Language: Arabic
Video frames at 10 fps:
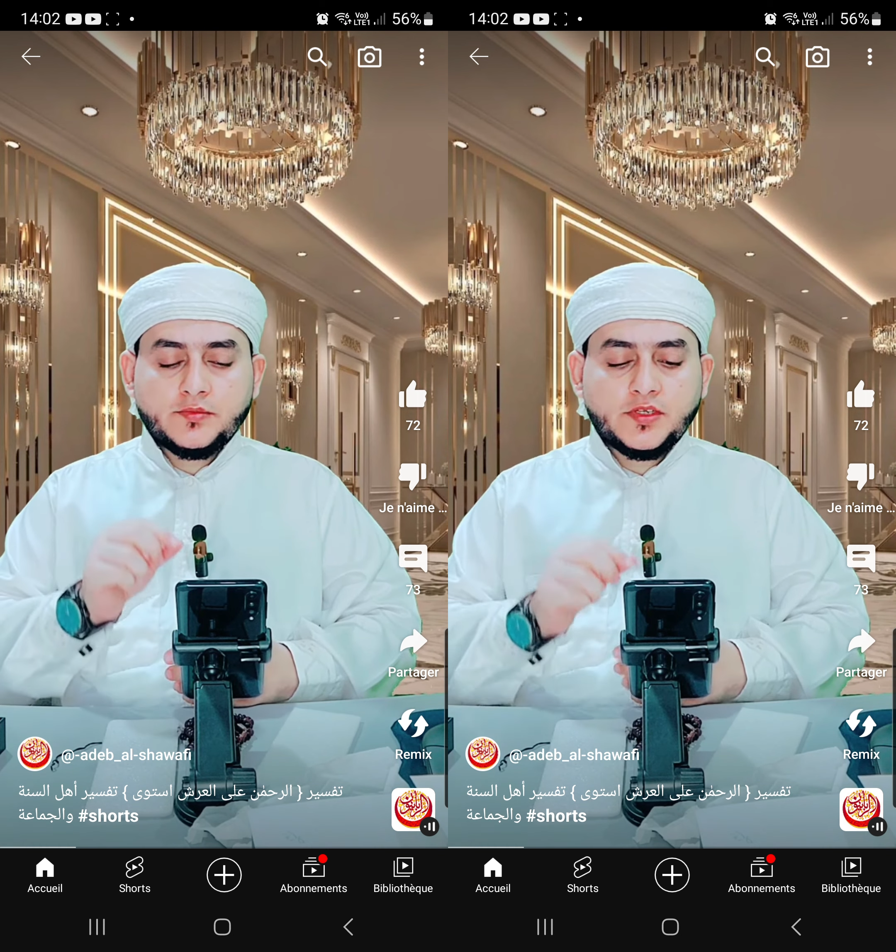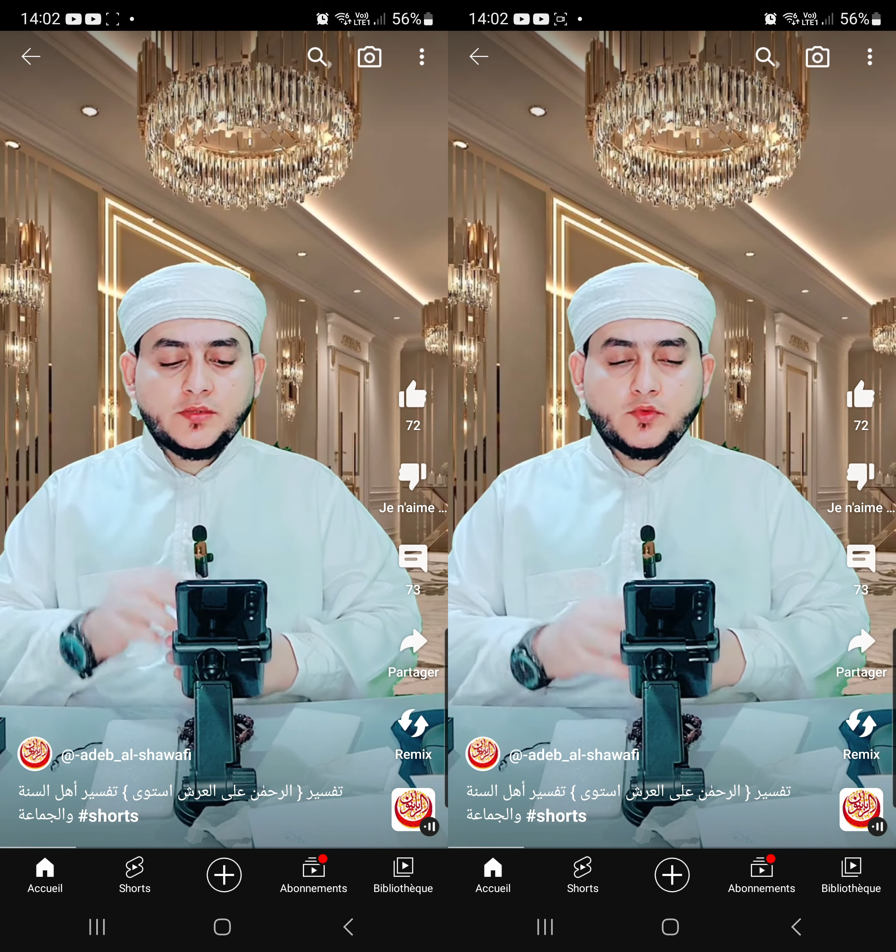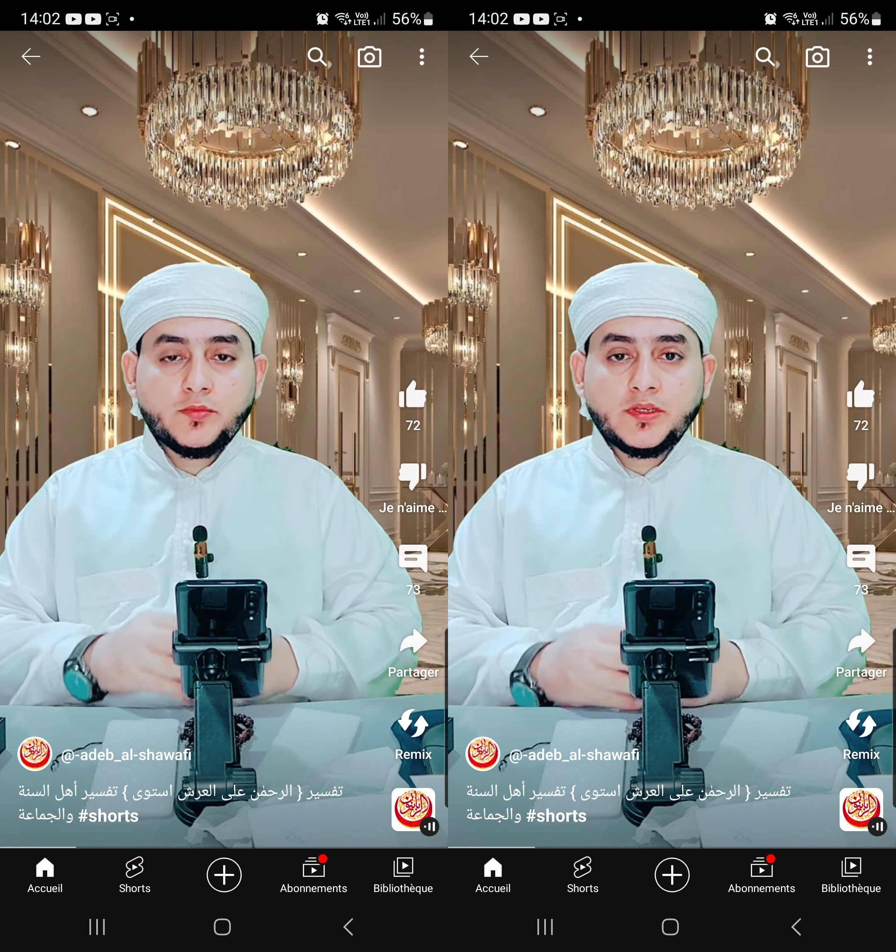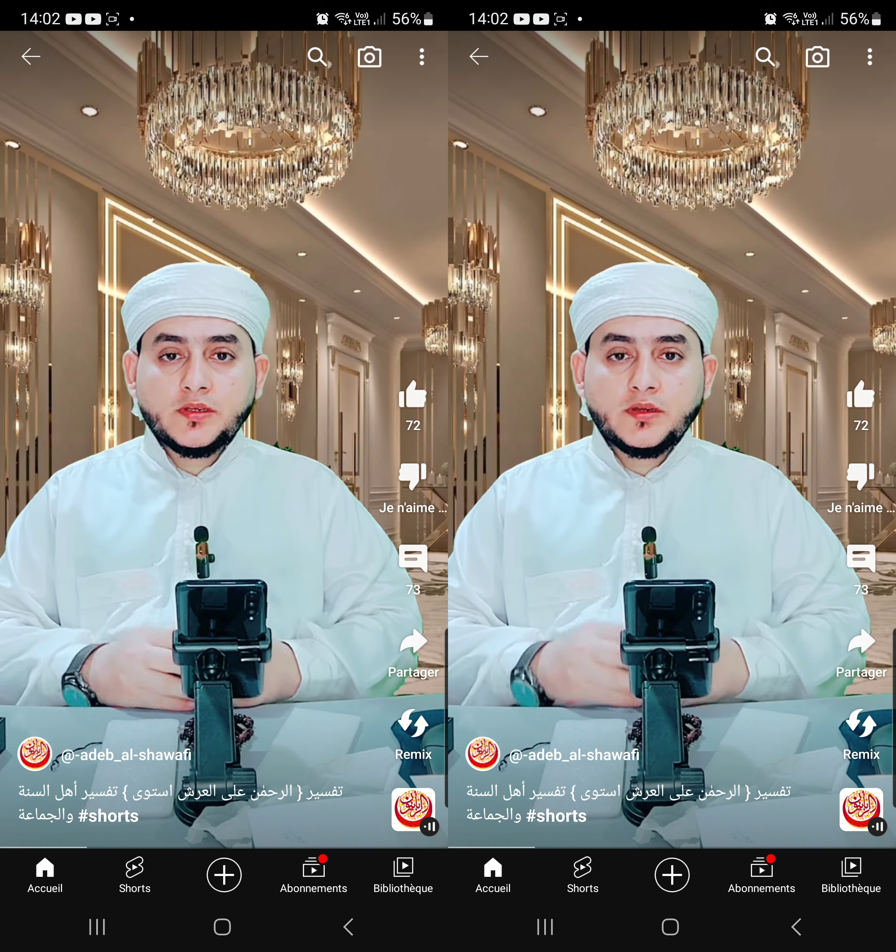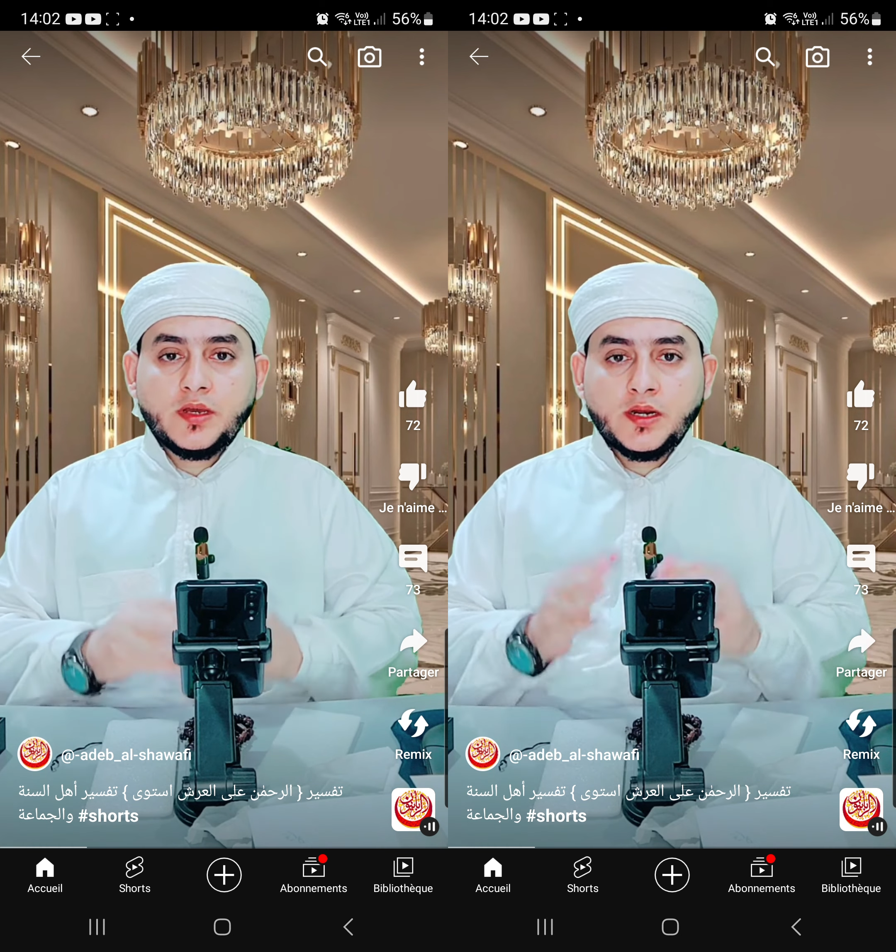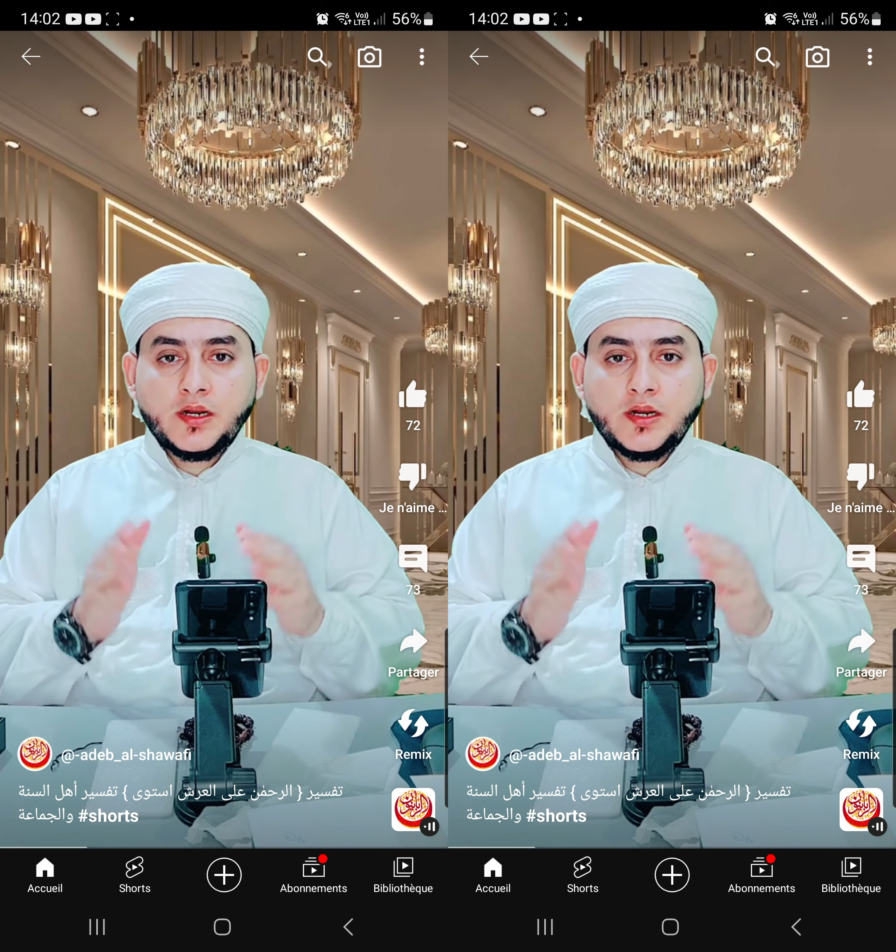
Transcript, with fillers: عربي مبين